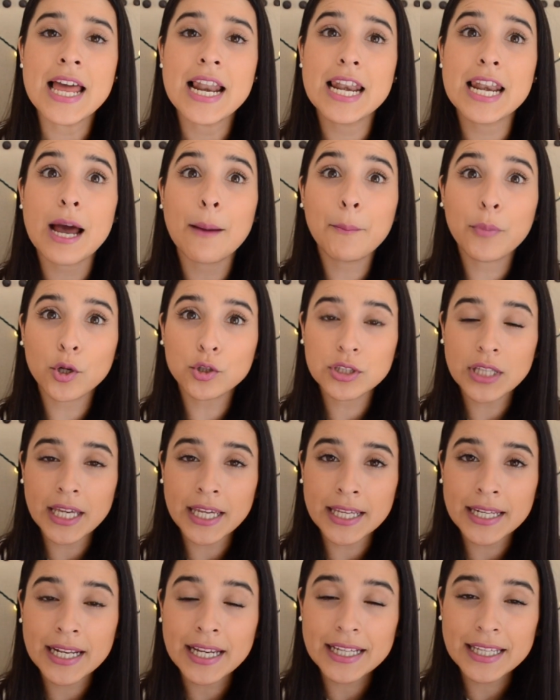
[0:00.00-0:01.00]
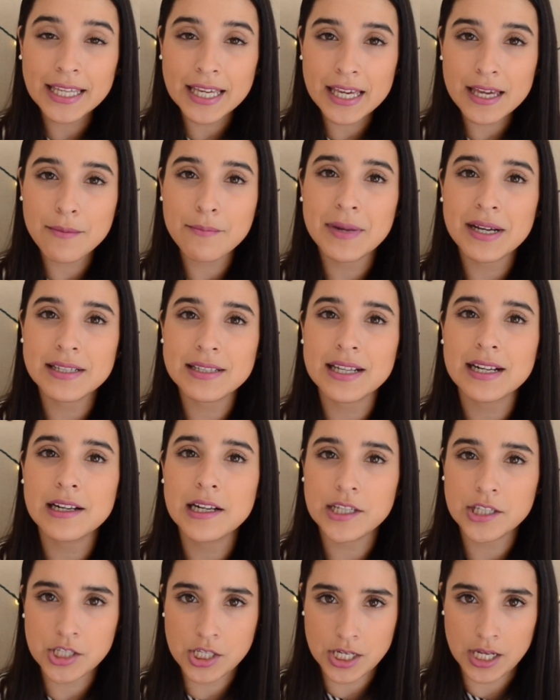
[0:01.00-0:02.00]
La proteína aquí va a ser
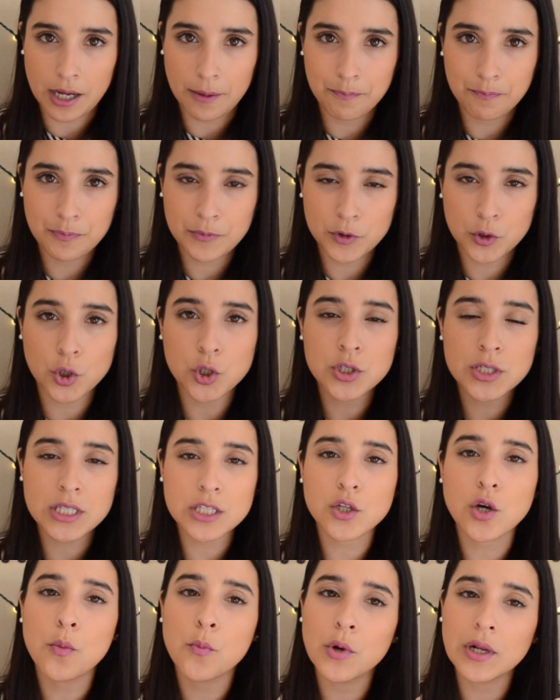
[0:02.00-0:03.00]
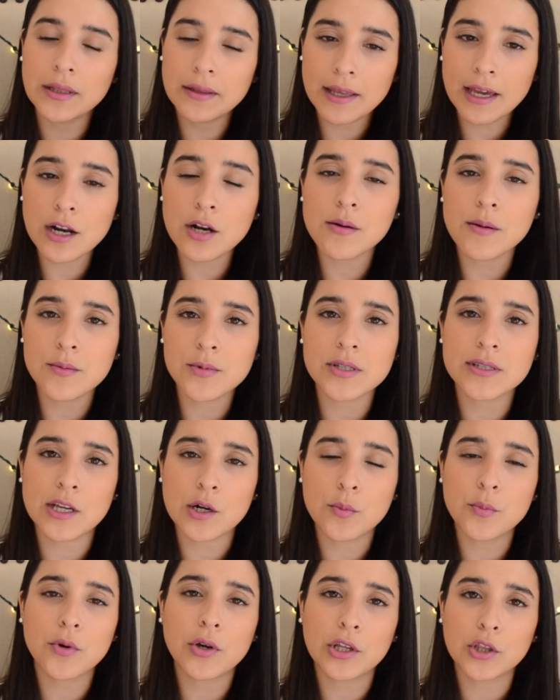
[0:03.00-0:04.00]
la chía. Entonces, como el día lo vamos a hacer
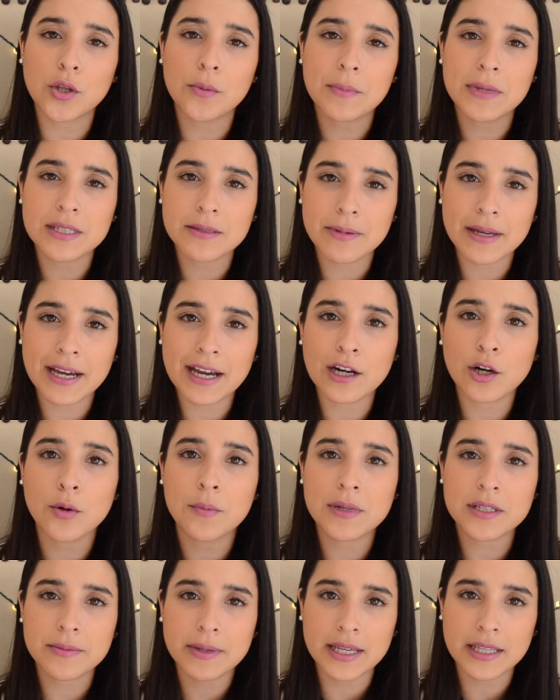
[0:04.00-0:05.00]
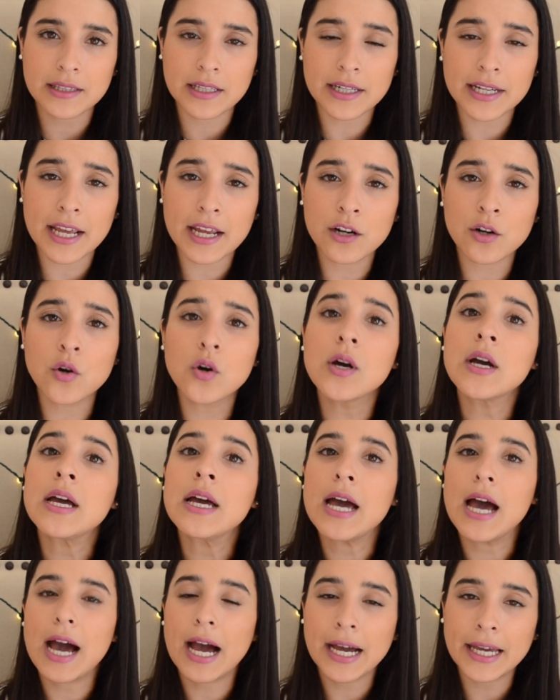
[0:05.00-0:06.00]
un poquito más vegano, más vegetariano,
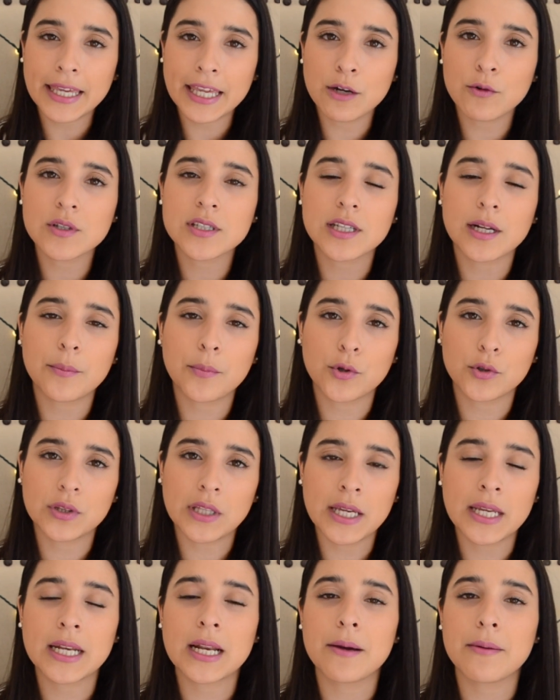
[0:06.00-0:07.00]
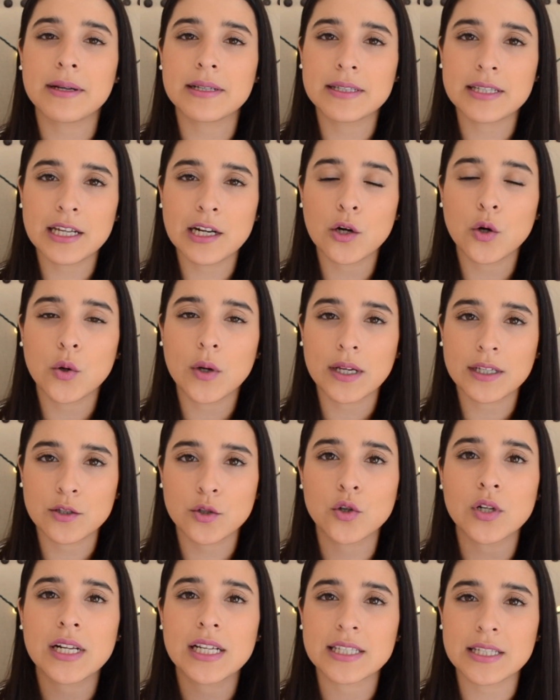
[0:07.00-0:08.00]
aquí nuestra proteína va a ser lo que
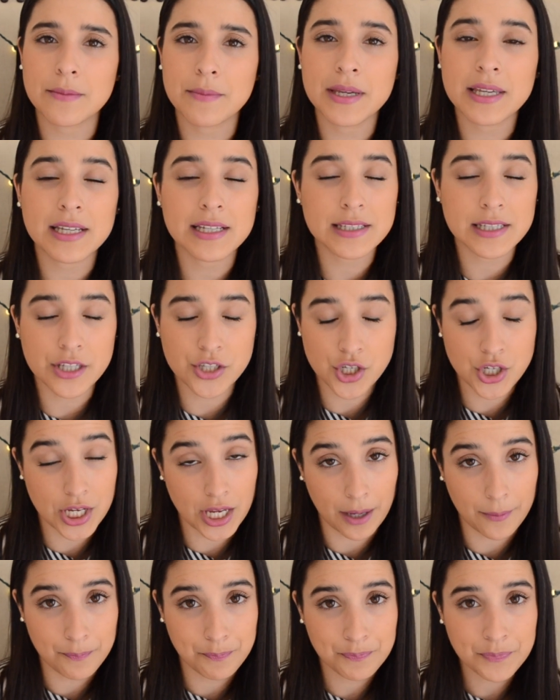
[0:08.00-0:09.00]
son las semillas de chía.